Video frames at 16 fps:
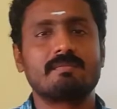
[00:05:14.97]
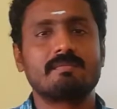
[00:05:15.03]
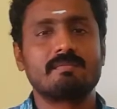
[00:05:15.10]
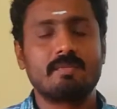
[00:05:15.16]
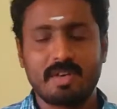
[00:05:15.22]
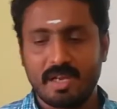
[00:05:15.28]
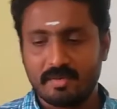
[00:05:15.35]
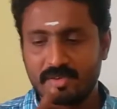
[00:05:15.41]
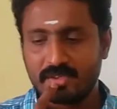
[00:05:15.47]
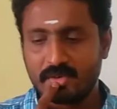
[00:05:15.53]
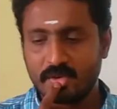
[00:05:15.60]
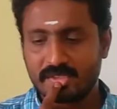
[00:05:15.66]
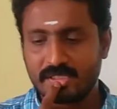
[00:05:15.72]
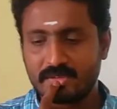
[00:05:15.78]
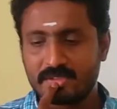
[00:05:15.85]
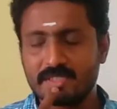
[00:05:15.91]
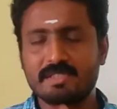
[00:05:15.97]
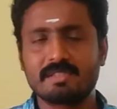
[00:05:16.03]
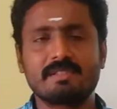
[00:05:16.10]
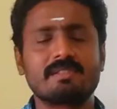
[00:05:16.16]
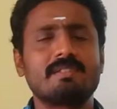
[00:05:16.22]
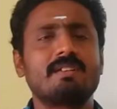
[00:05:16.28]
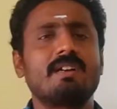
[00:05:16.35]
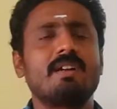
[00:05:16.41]
உடனே அவருக்கு யோசனை வந்துட்டு
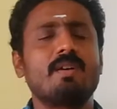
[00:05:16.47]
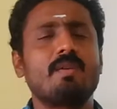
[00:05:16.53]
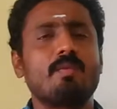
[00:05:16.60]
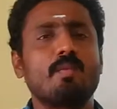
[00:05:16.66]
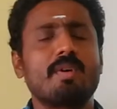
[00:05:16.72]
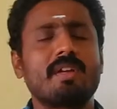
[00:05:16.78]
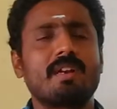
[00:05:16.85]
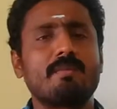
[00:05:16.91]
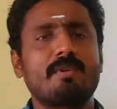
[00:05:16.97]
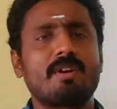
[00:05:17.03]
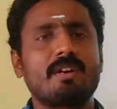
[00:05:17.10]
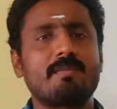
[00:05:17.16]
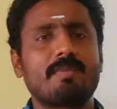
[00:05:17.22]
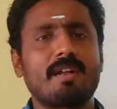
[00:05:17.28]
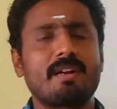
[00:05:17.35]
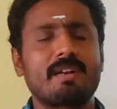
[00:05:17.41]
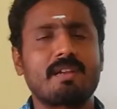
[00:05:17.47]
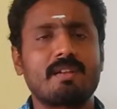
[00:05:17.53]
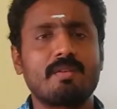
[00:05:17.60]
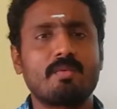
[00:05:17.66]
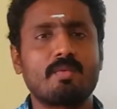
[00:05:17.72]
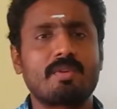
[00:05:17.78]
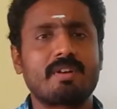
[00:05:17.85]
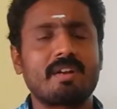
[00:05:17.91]
உயரமான
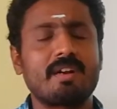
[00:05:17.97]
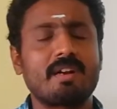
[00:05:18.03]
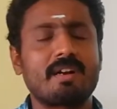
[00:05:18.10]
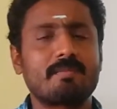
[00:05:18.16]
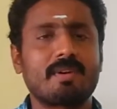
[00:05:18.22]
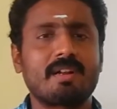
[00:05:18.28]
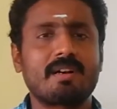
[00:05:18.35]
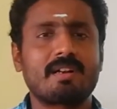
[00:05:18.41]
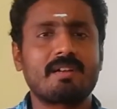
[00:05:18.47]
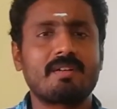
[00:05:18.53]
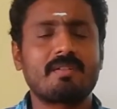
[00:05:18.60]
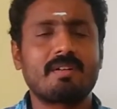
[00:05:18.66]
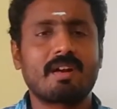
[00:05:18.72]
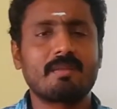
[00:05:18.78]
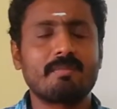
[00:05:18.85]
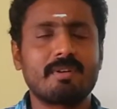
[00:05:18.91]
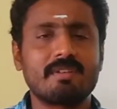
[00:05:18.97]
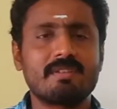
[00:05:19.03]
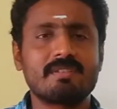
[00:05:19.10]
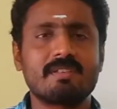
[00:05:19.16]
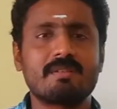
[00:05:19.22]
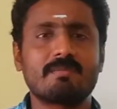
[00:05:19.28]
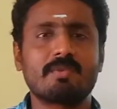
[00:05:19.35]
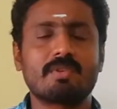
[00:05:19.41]
பிளான்ட்டையும் குட்டையான பிளான்ட்டையும் கலப்பினம்
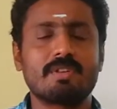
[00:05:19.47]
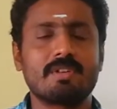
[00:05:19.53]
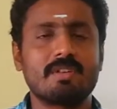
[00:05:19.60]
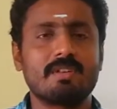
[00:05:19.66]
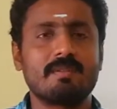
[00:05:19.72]
செய்யும்போது